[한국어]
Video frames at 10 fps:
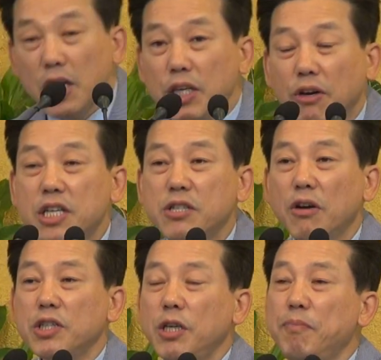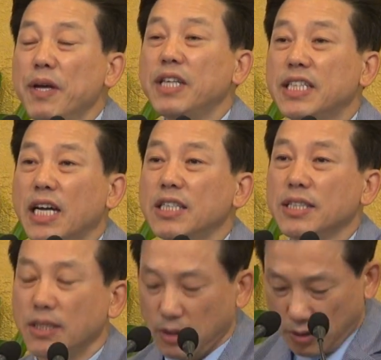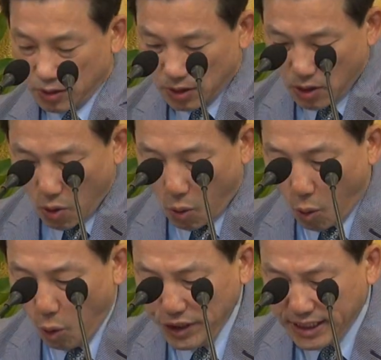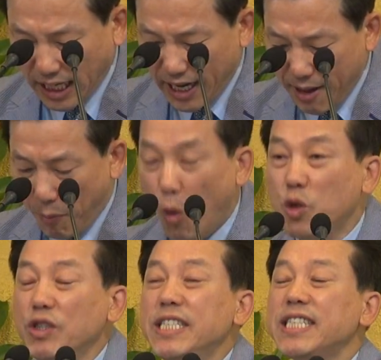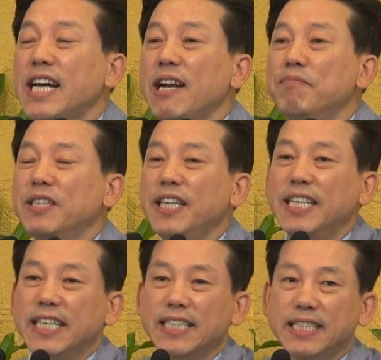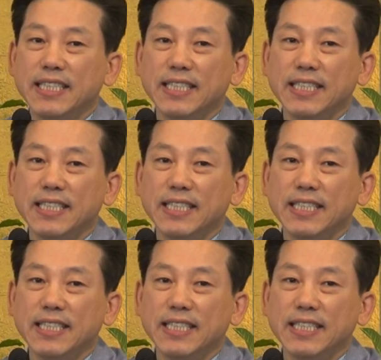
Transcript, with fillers: 여기서 시편 기자는 온 땅의 모든 사람들이